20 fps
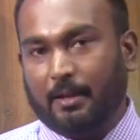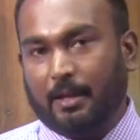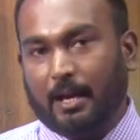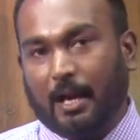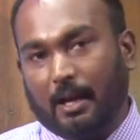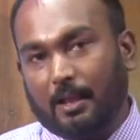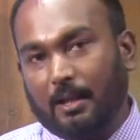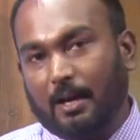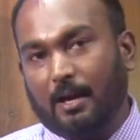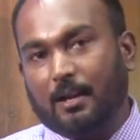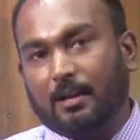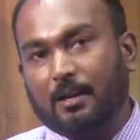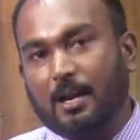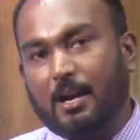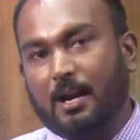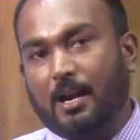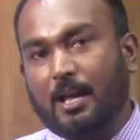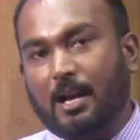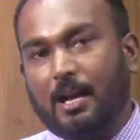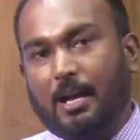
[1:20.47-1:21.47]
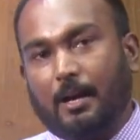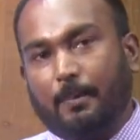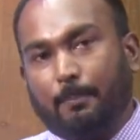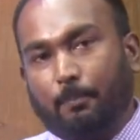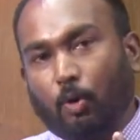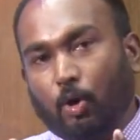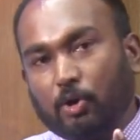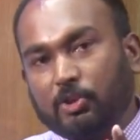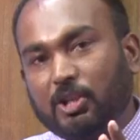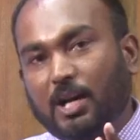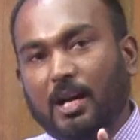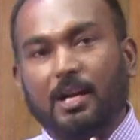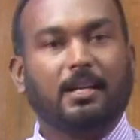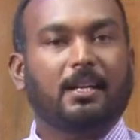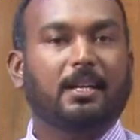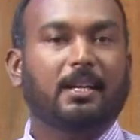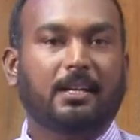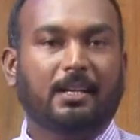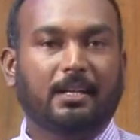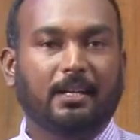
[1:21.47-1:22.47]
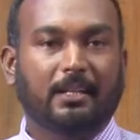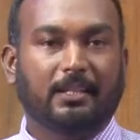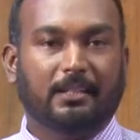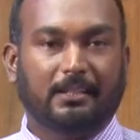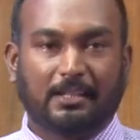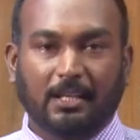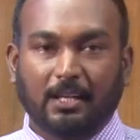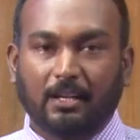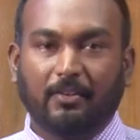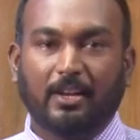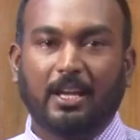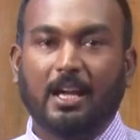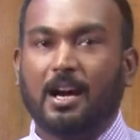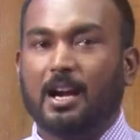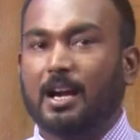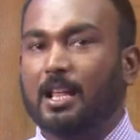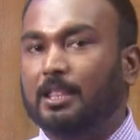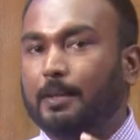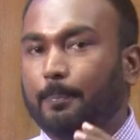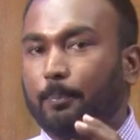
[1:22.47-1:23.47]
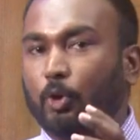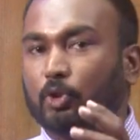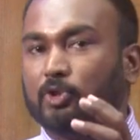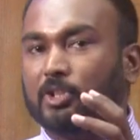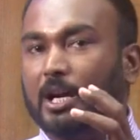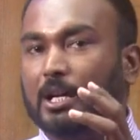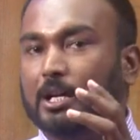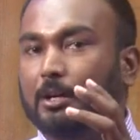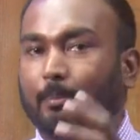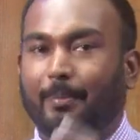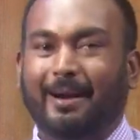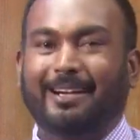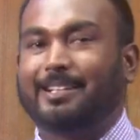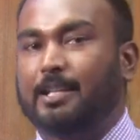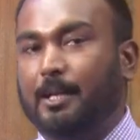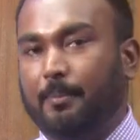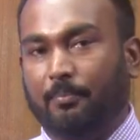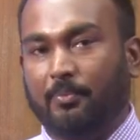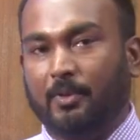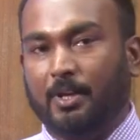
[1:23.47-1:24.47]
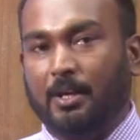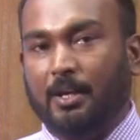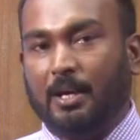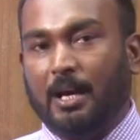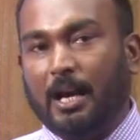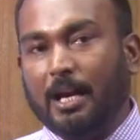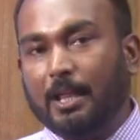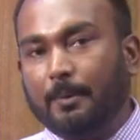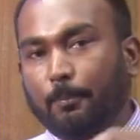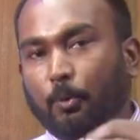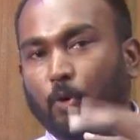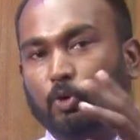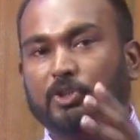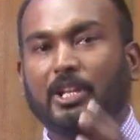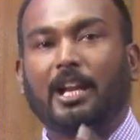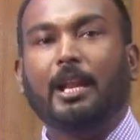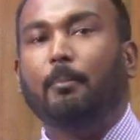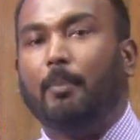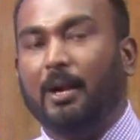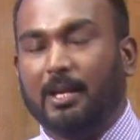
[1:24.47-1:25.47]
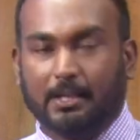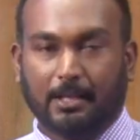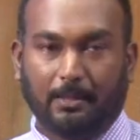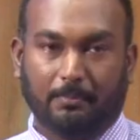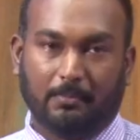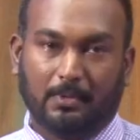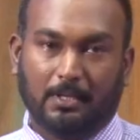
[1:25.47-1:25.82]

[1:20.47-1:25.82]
அல்லது அன்றாட போசாக்குக்கு தேவையான அந்த போசாக்கு மட்டம் அல்லது போசனை மட்டம்